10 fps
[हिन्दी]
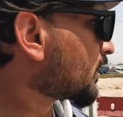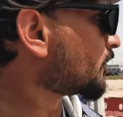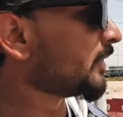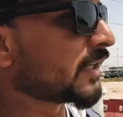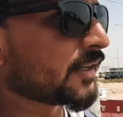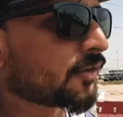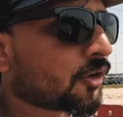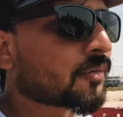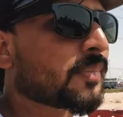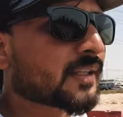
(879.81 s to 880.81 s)
बस मिले
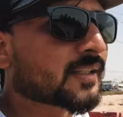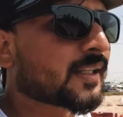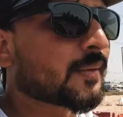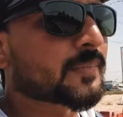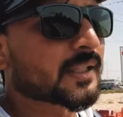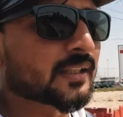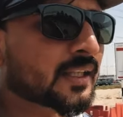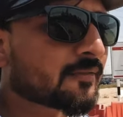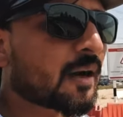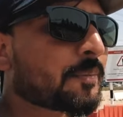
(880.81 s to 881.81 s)
और बस से हम
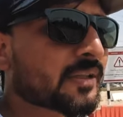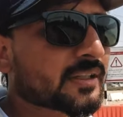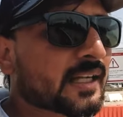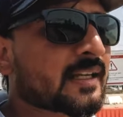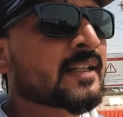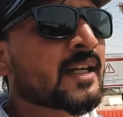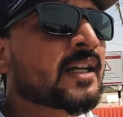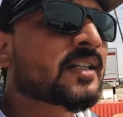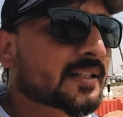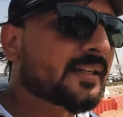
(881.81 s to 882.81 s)
सीधे वापस जाएं
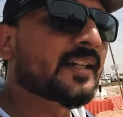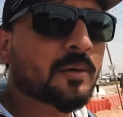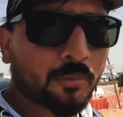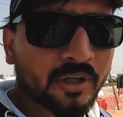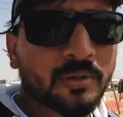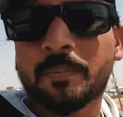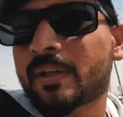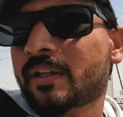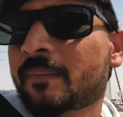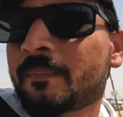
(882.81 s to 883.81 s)
सेंटर पॉइंट
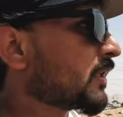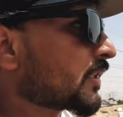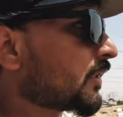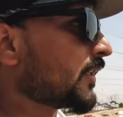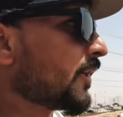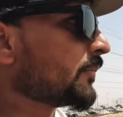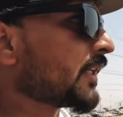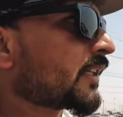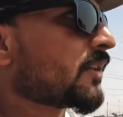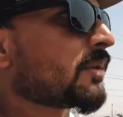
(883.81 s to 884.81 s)
पे बस अड्डा हम
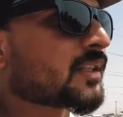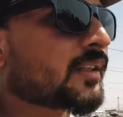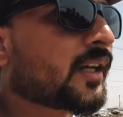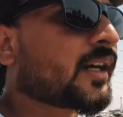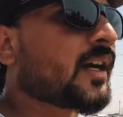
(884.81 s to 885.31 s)
देख रहे हैं बस अड्डा